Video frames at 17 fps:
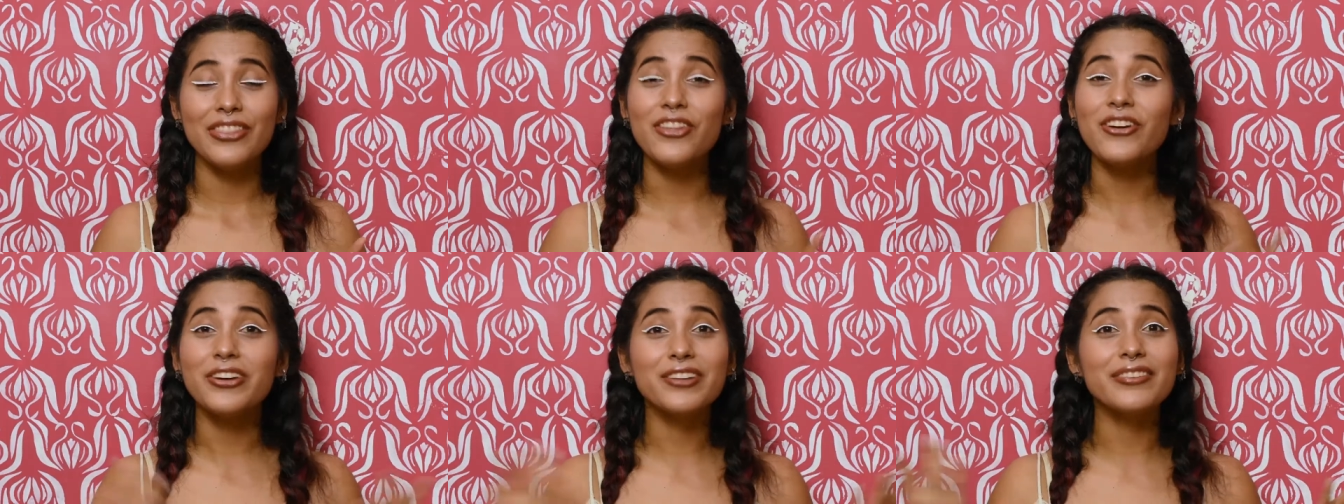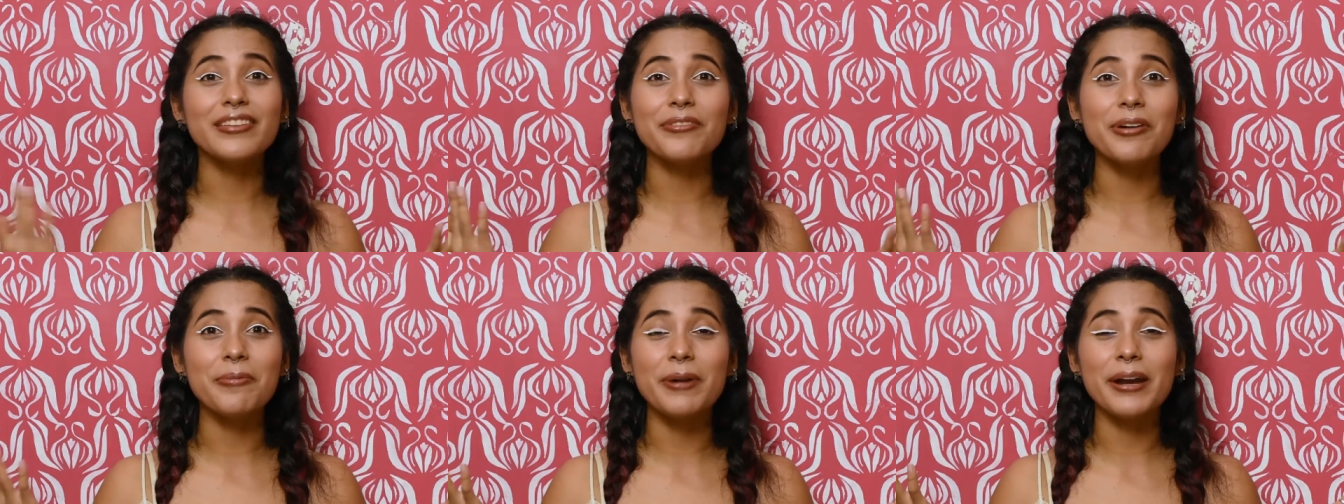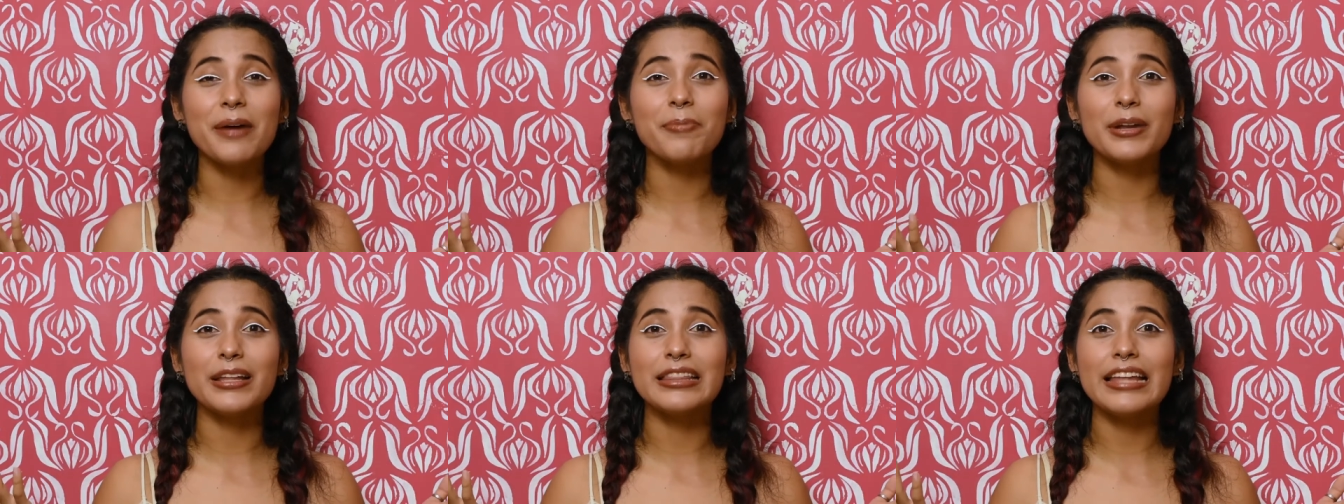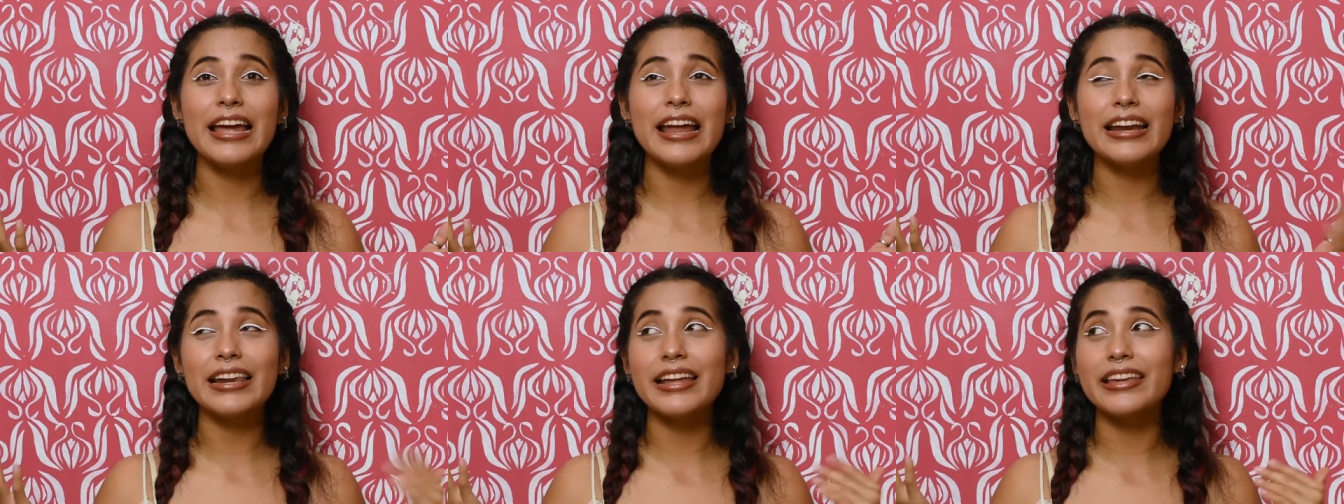no quiso volver a
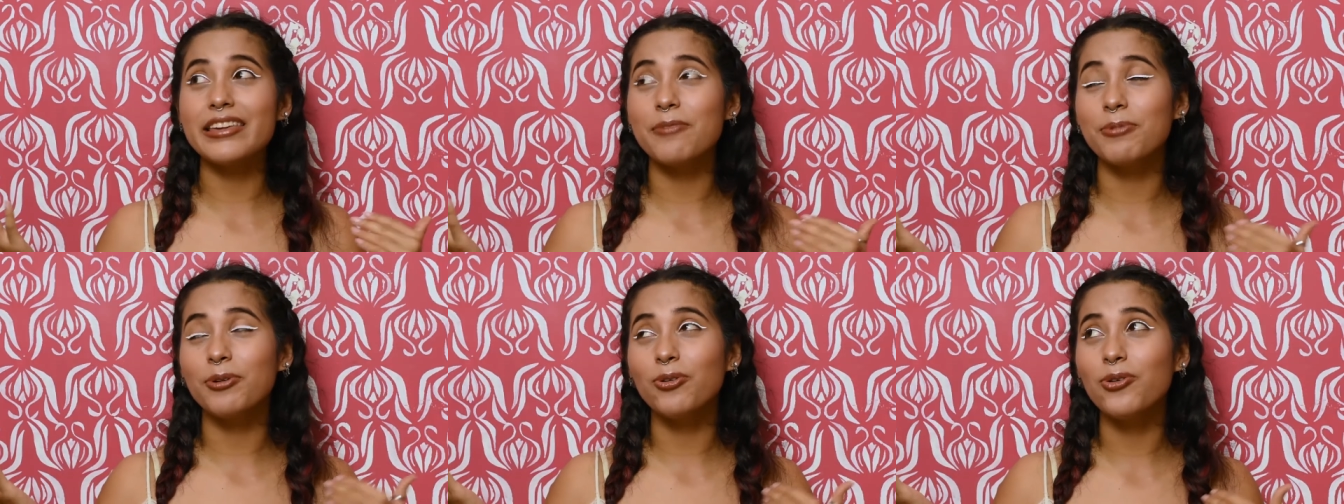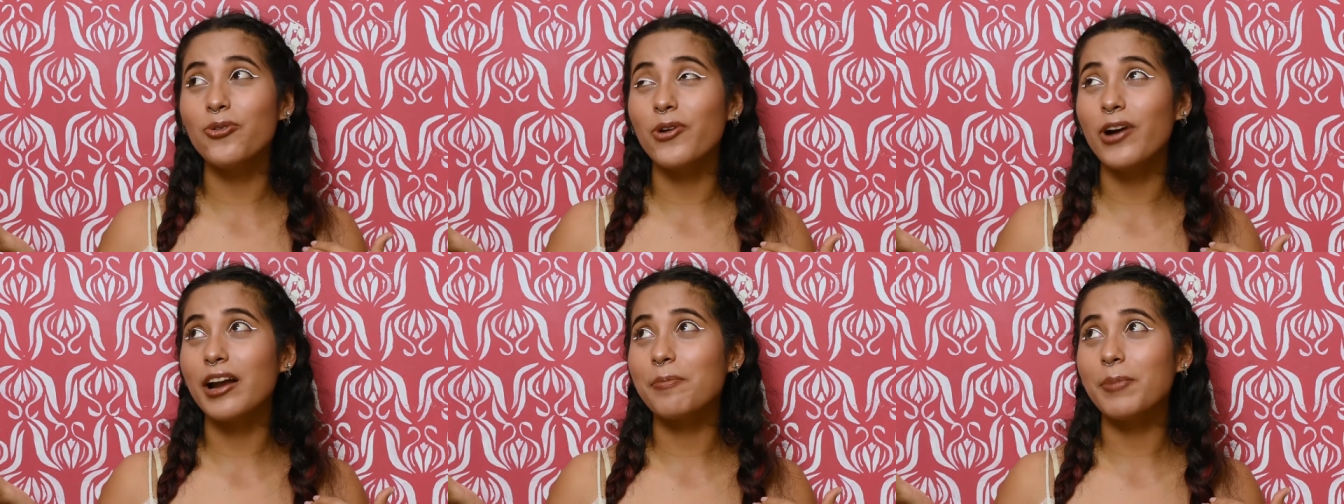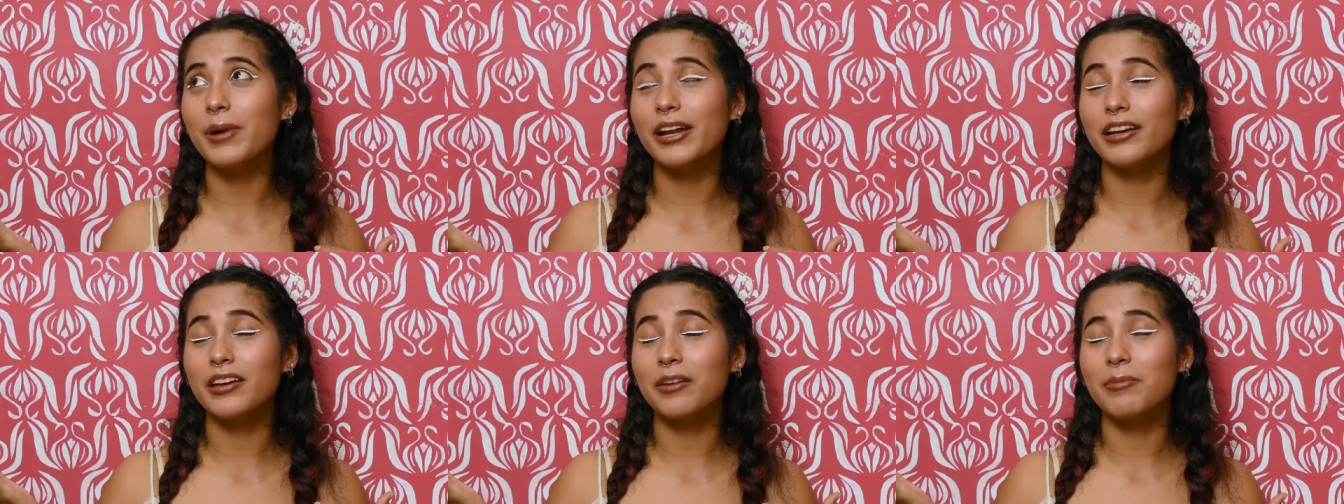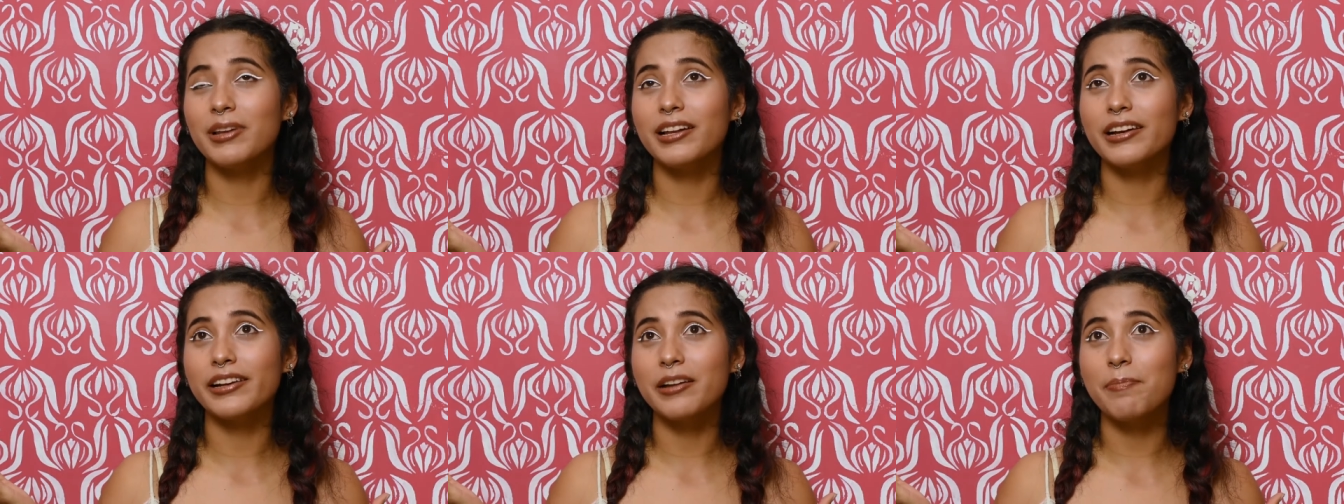aprender, la llevé a un lugar para que
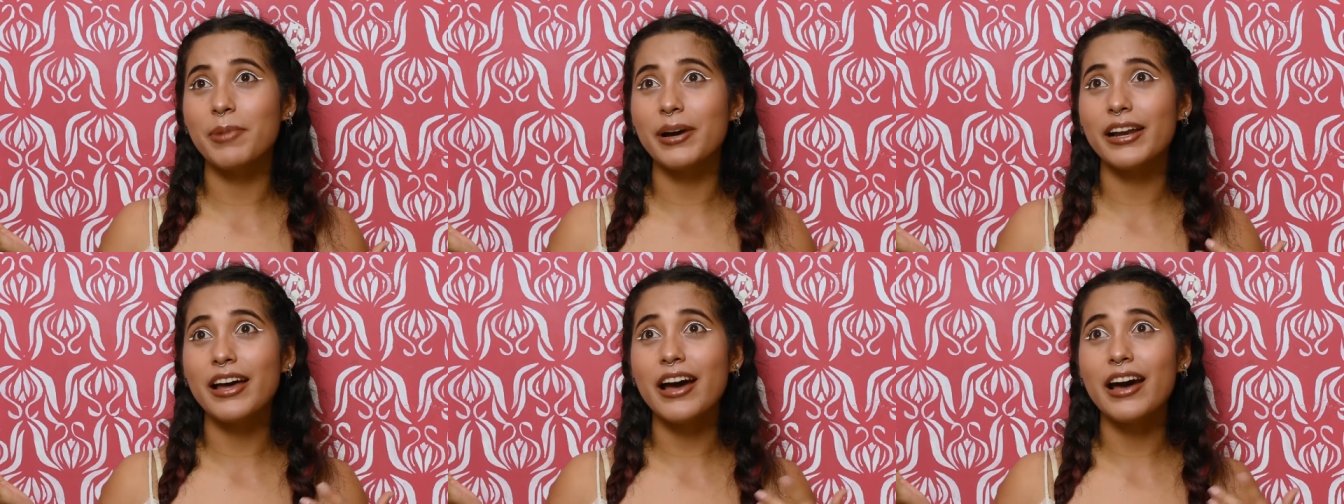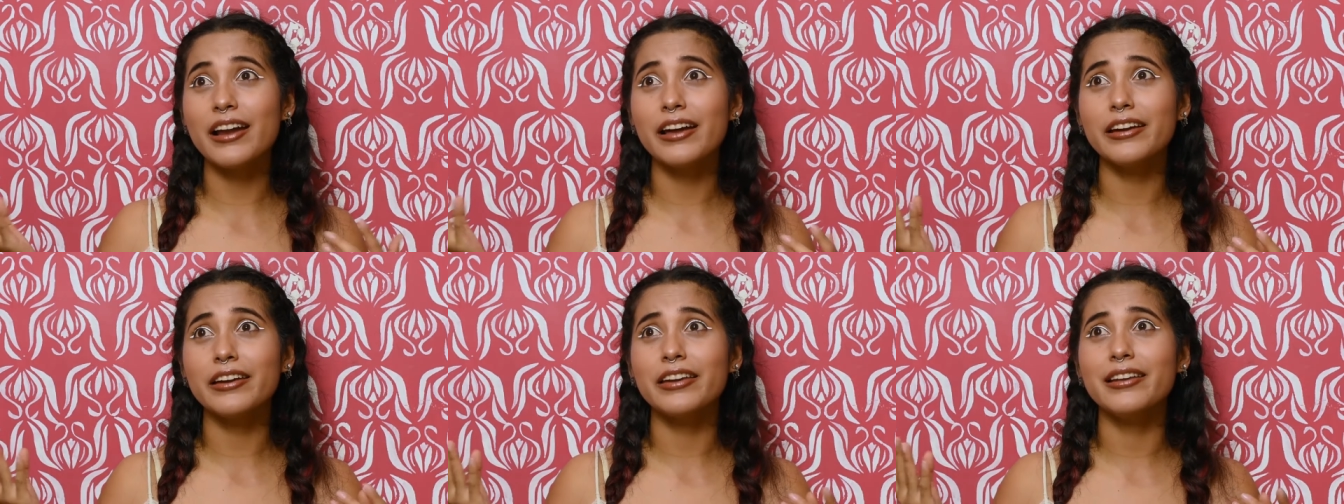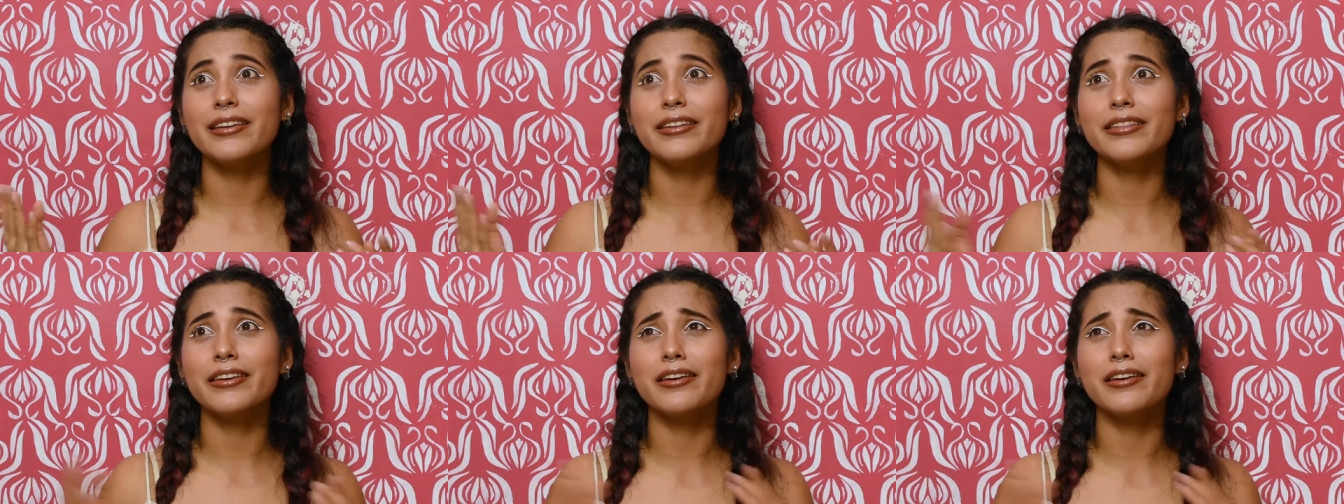me la repararan y les